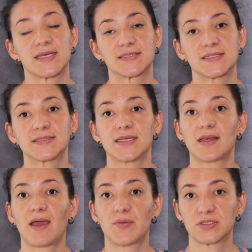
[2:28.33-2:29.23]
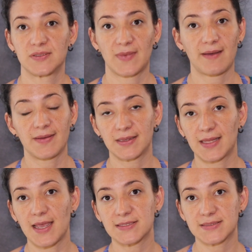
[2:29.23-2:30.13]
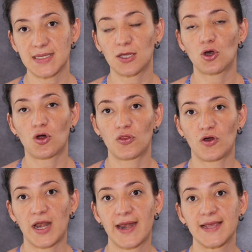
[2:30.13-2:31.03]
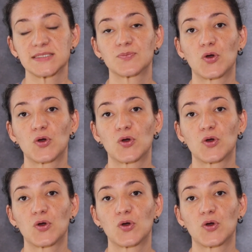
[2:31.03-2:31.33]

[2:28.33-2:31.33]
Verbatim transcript: es decir, aproximadamente 5 dólares,